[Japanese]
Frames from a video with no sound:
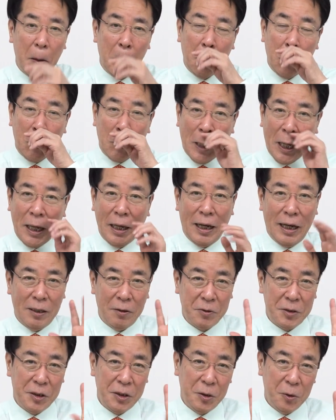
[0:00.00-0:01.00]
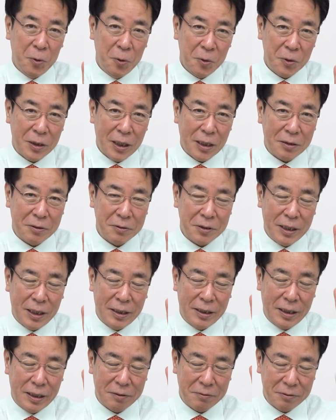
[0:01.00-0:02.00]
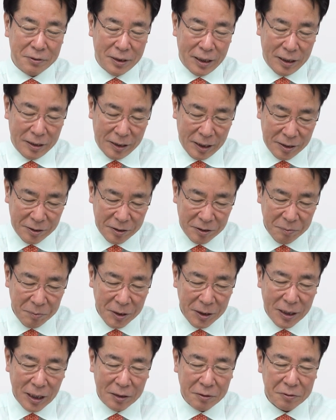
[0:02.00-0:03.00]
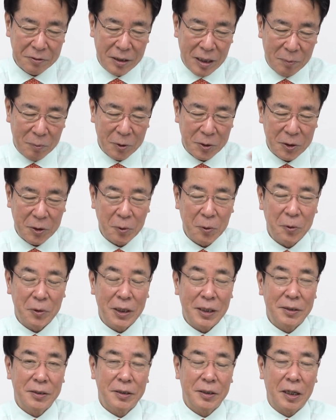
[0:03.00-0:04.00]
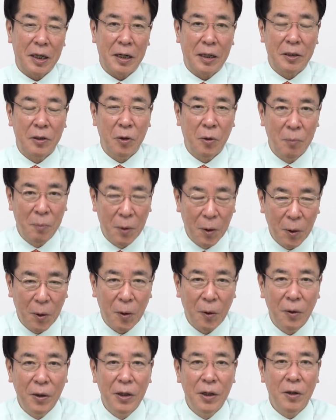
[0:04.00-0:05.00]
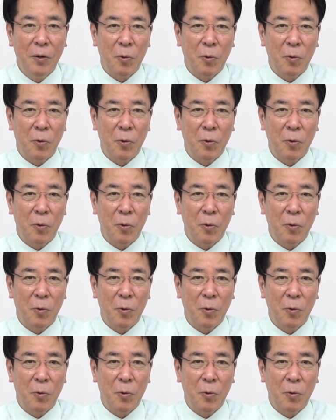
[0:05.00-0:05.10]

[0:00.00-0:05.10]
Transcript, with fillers: もうねあの自動宅じゃなくて手積み宅でもそうですけれども